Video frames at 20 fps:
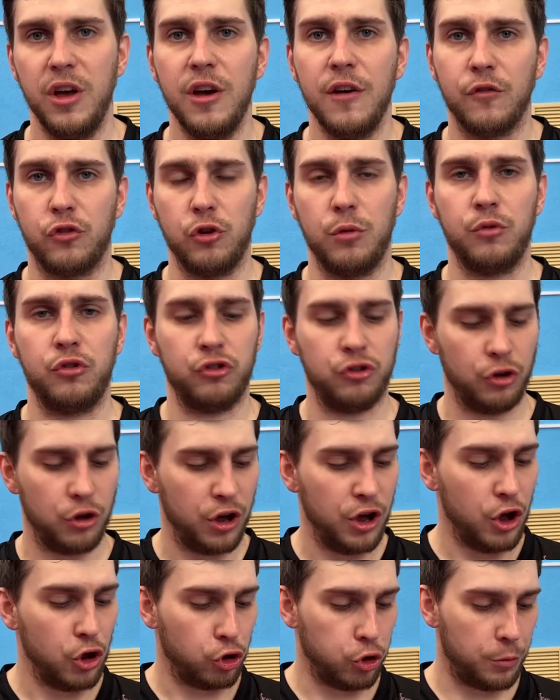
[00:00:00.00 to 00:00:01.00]
В том, что
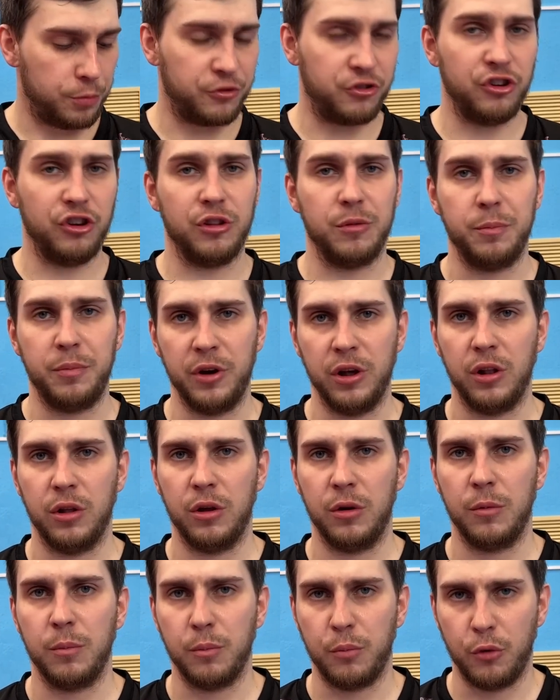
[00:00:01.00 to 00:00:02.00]
топ-шит был
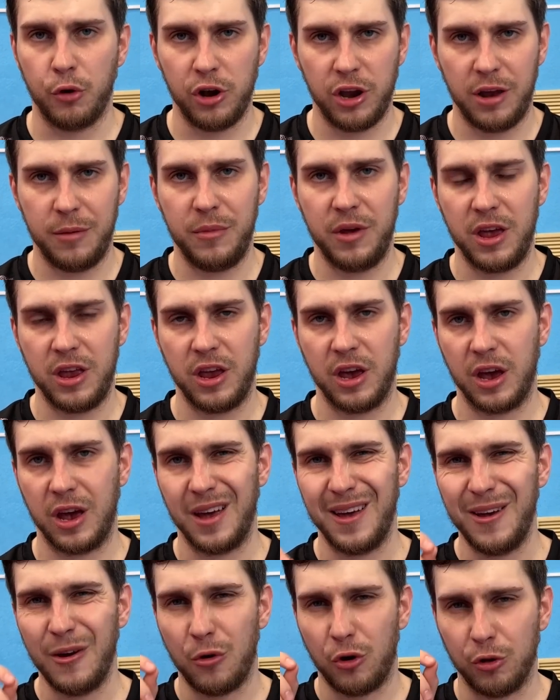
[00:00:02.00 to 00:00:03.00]
более-менее,
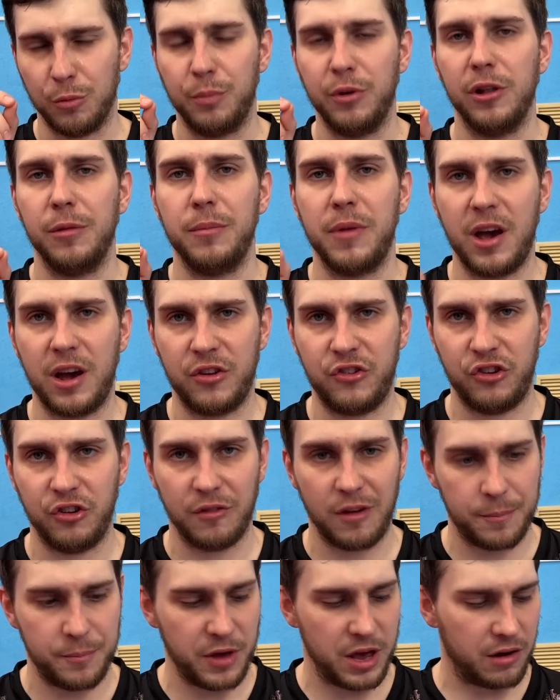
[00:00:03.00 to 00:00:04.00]
он был мягче,
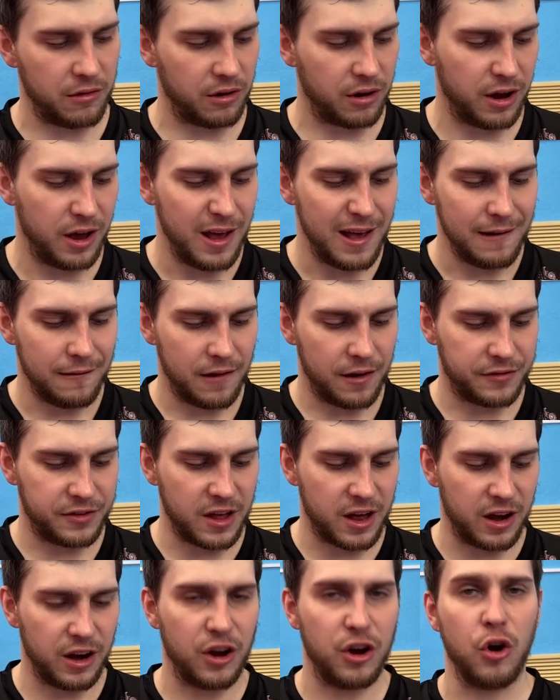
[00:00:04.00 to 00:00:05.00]
во-первых.
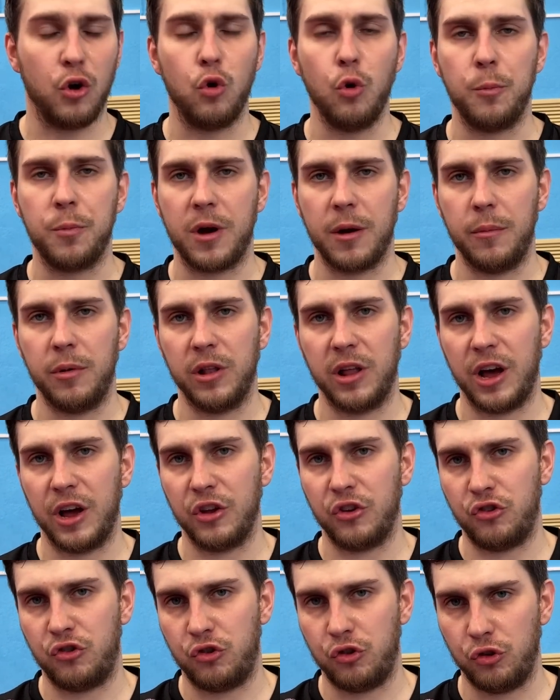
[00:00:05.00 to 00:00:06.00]
Во-вторых, губка была
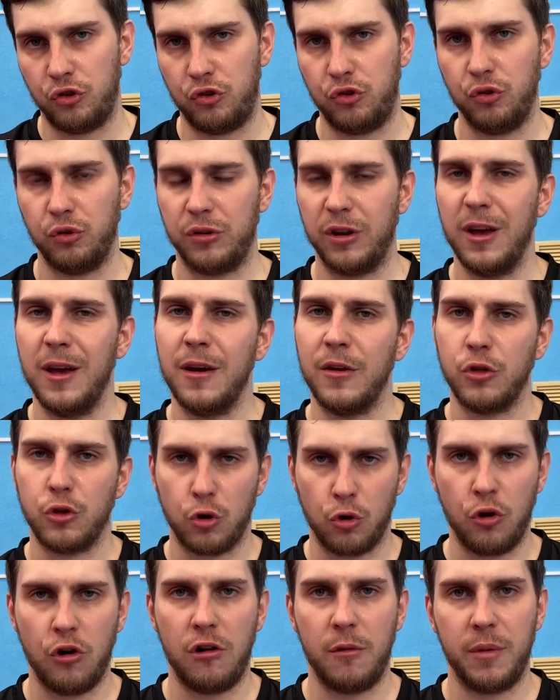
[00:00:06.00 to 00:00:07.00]
чуть-чуть
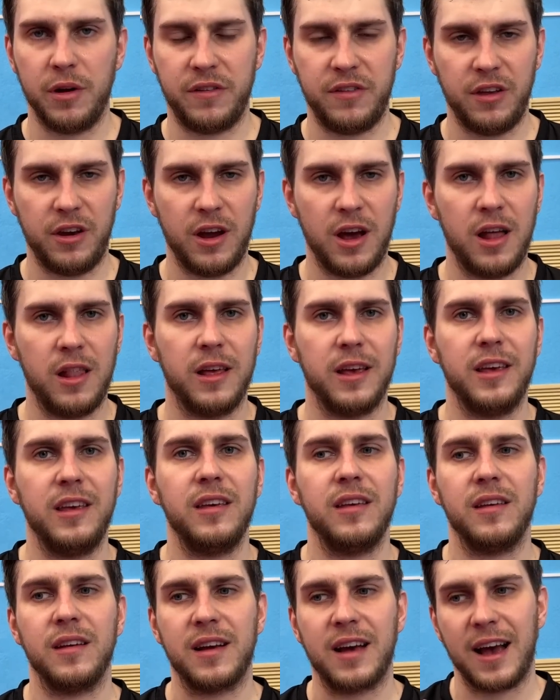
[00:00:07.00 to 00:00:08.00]
другого материала. И
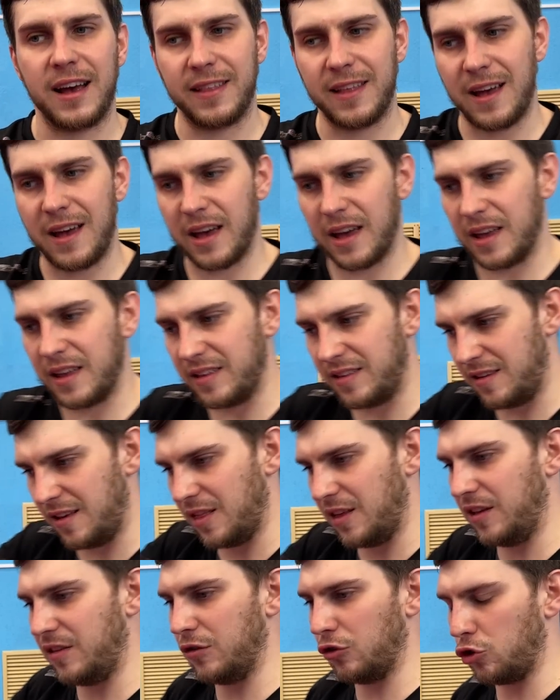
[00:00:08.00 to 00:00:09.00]
когда
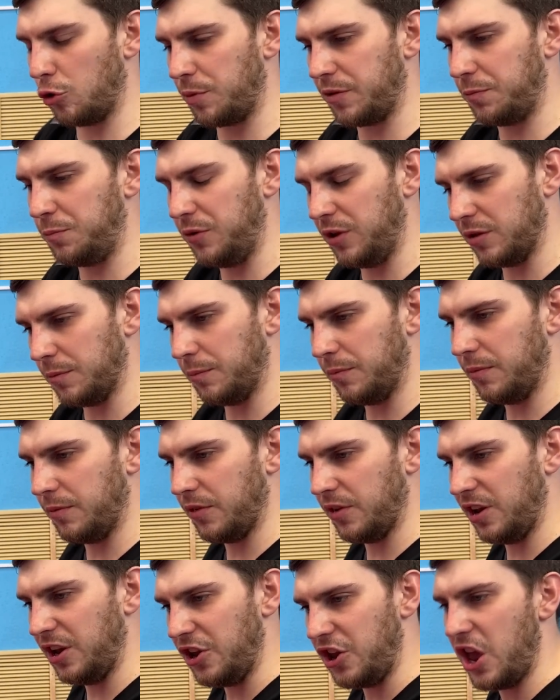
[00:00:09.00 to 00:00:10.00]
делаете топ-спин
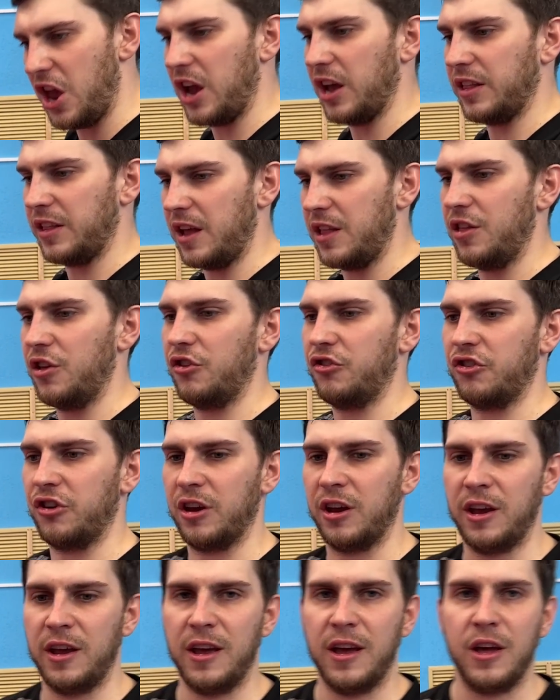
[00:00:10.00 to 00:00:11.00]
линейкой Energy,
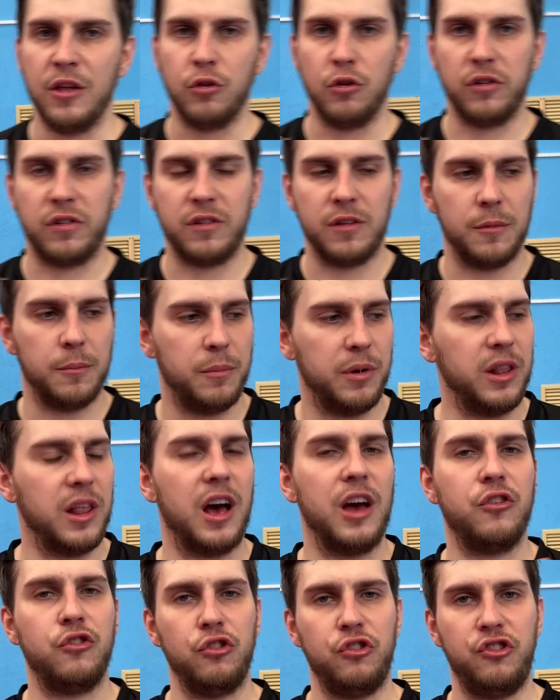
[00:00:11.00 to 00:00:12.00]
то есть было
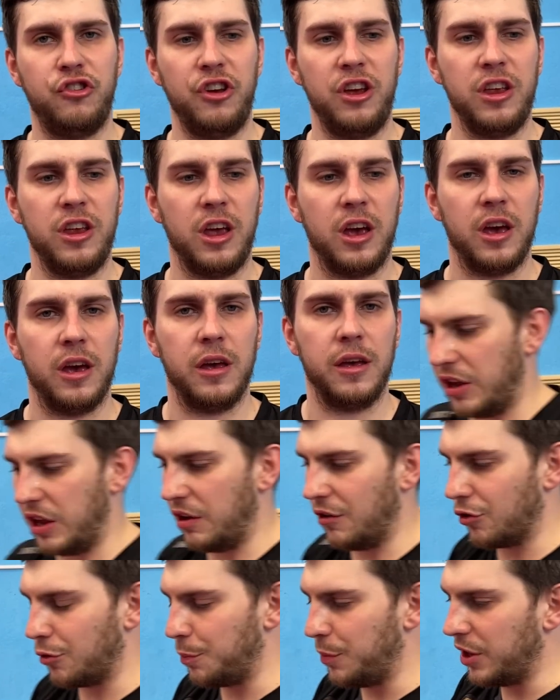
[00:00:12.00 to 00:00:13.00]
ощущение, и
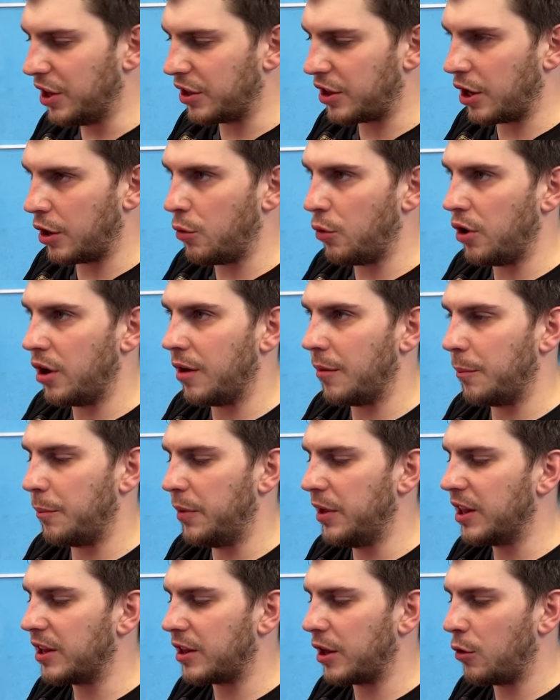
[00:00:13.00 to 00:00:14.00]
вот было такое,
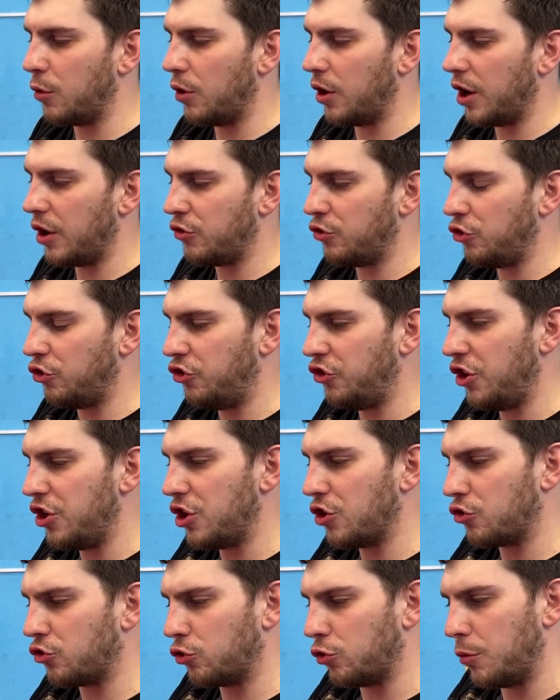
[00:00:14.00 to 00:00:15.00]
было такое
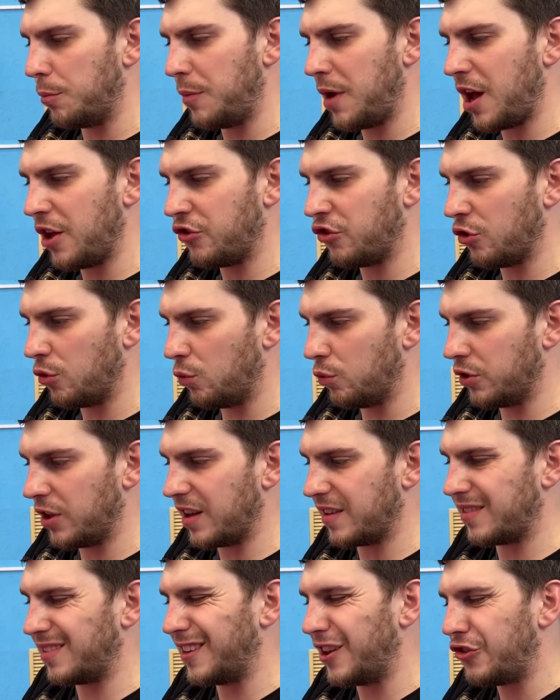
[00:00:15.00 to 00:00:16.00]
ощущение, что мяч у
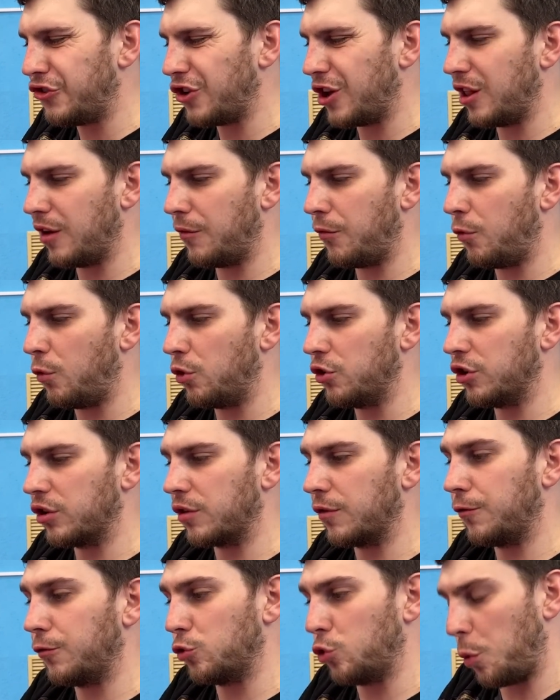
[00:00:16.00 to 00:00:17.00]
нас сначала входит
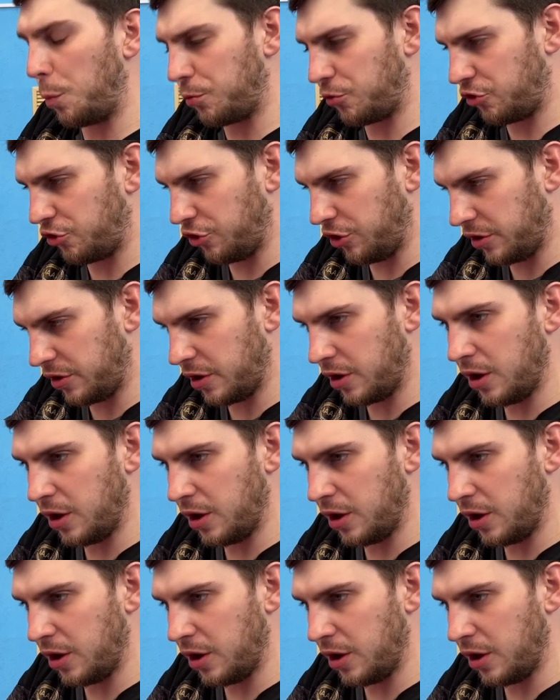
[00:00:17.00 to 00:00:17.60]
в топ-шит,